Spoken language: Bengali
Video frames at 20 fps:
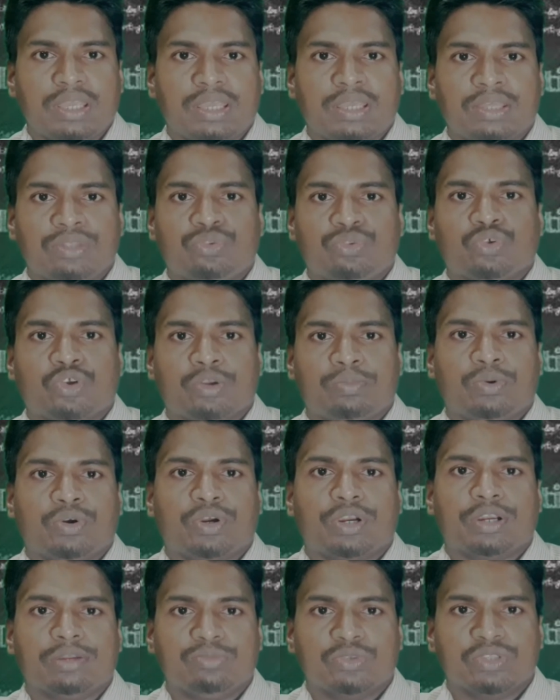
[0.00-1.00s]
এ ছয়
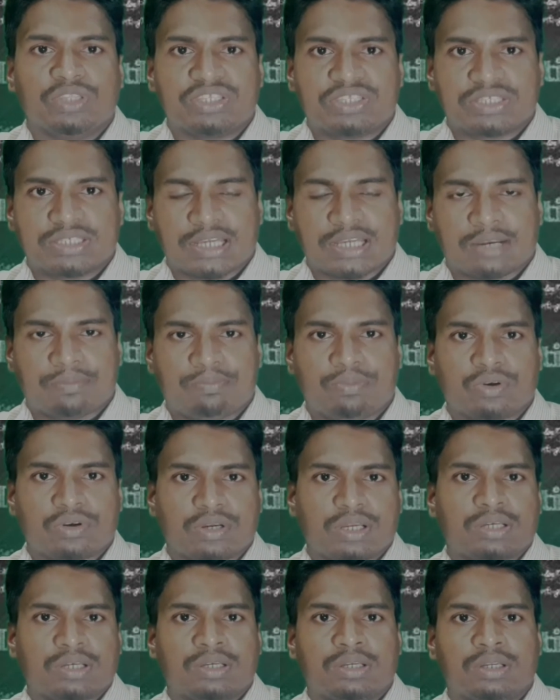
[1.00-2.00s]
প্রকারের মধ্যে চার
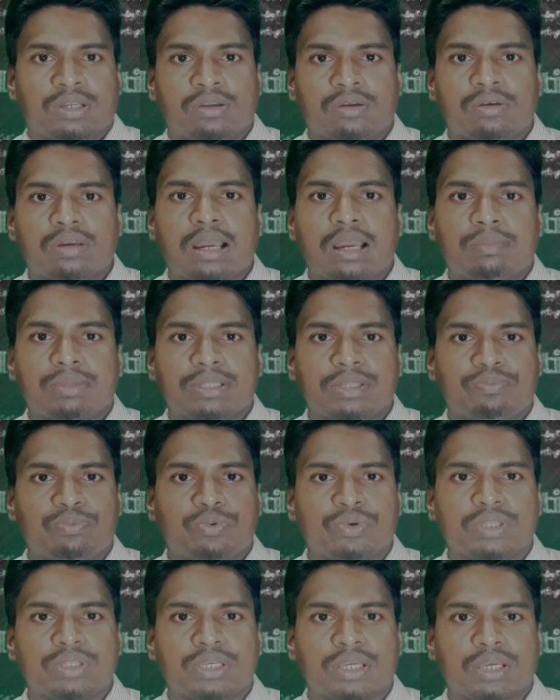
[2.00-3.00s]
প্রকার আমাদের
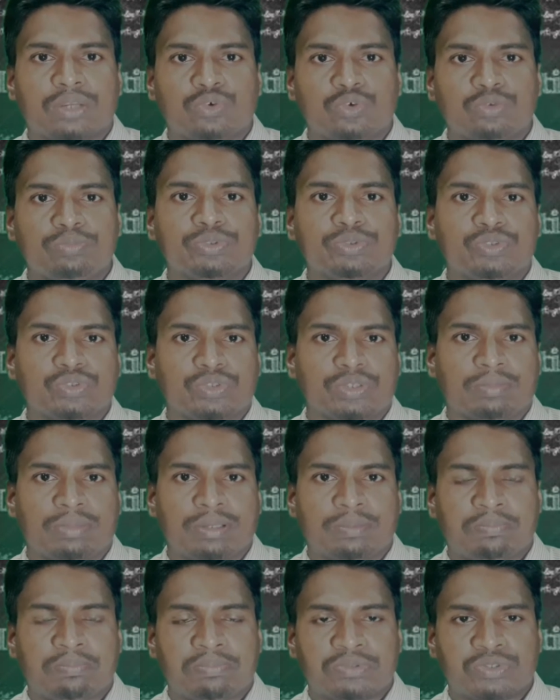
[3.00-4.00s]
পরীক্ষার উপযোগী
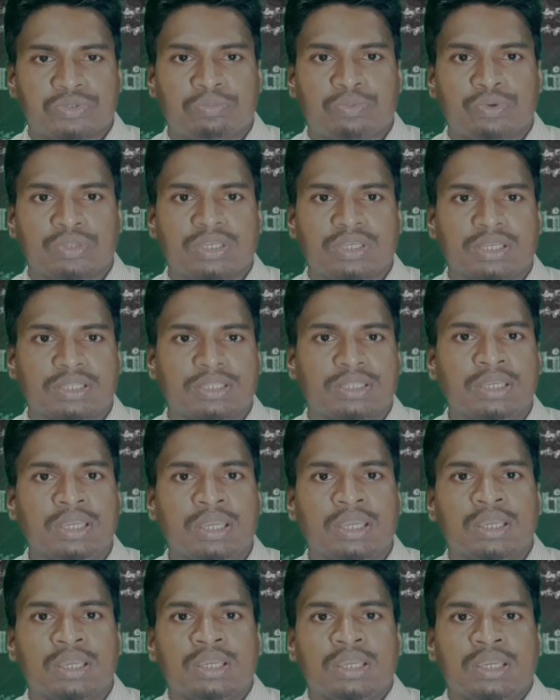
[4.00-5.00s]
মানে পরীক্ষাতে
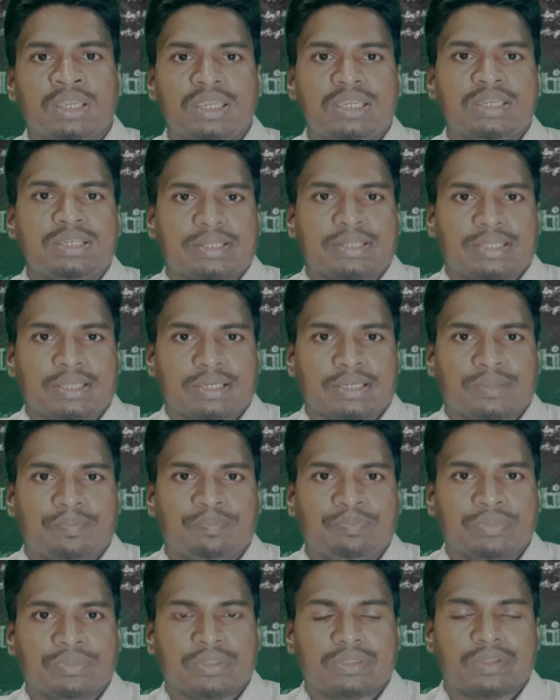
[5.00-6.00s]
এসে থাকে
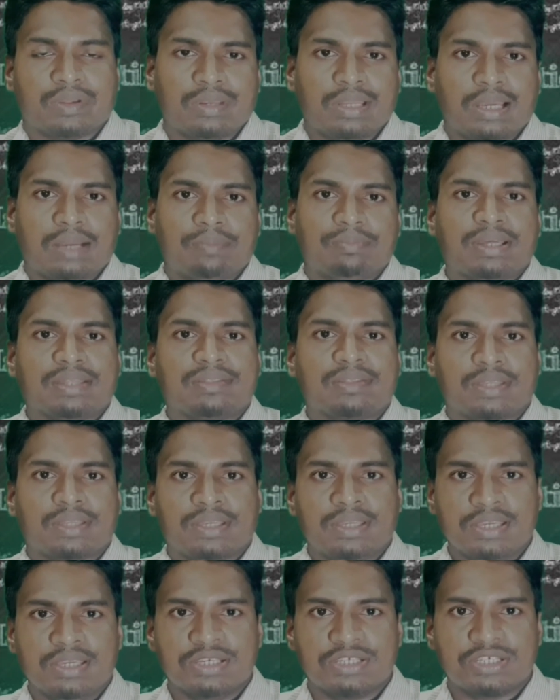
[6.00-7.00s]
তাহলে আমরা আজকে
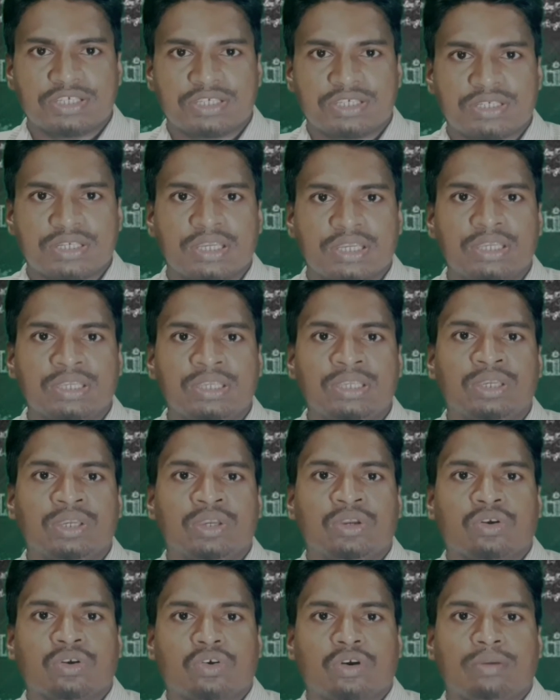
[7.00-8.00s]
সেই
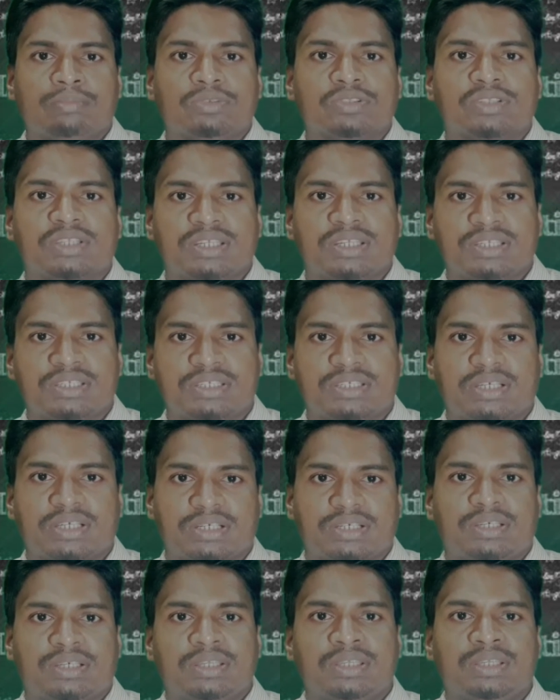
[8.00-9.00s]
কম্পালসারি
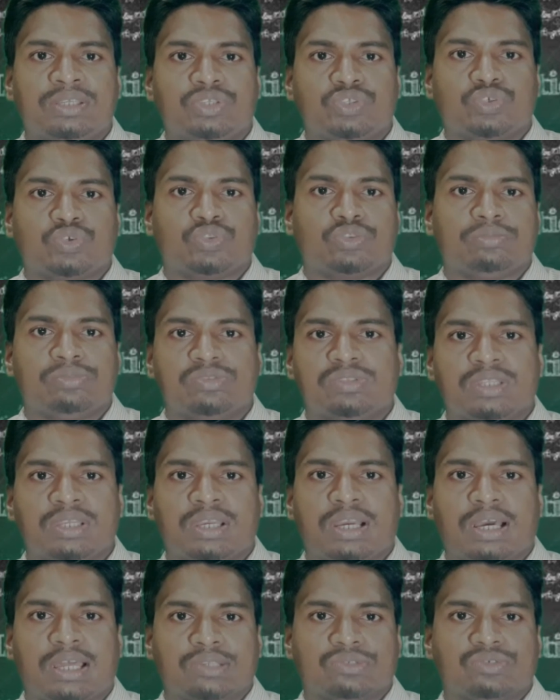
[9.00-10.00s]
চারটি চতুর্ভুজ নিয়ে
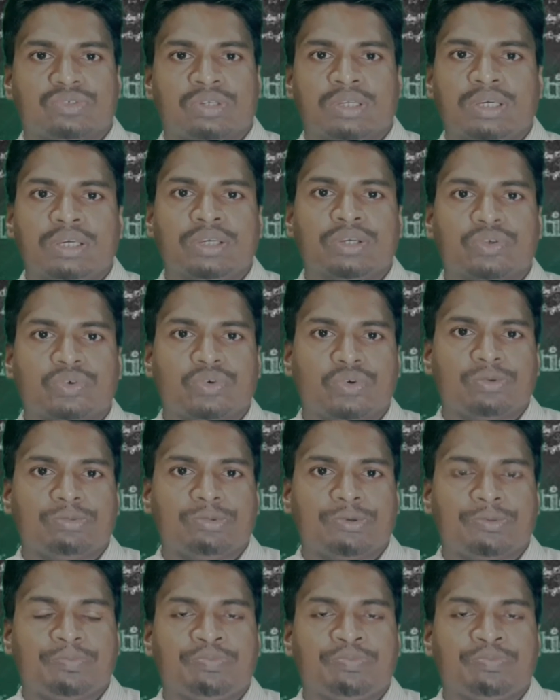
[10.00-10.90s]
আলোচনা করব